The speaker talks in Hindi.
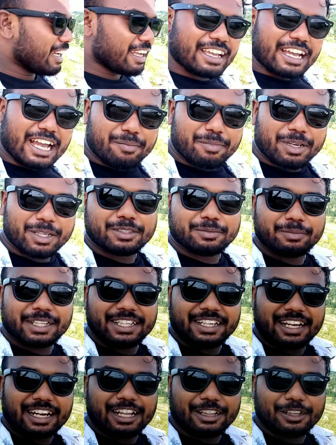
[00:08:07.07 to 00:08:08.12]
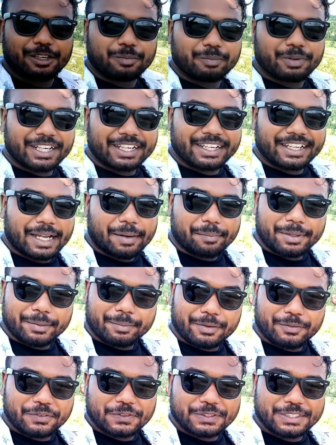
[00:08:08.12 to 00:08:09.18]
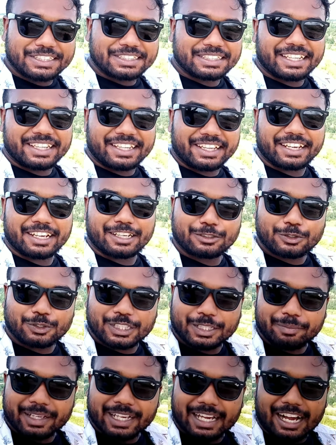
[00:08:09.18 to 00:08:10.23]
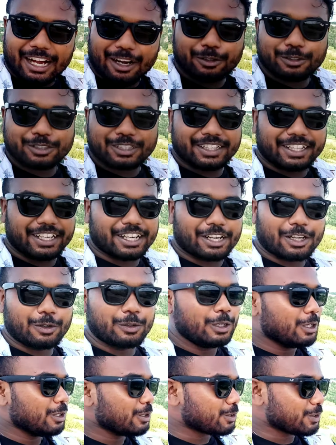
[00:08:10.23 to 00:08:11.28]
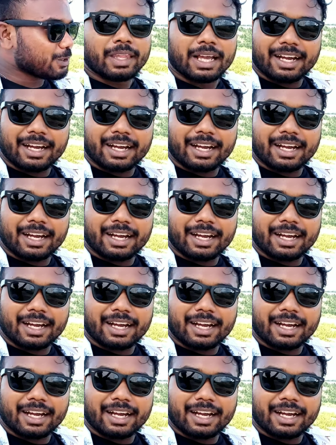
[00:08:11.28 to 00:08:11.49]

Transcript: कैमरे से मैं दिखाता हूँ बट कैमरे में वो चीज़ नहीं दिखेगा जो कि मैं आंखों से देख रहा हूँ सो so,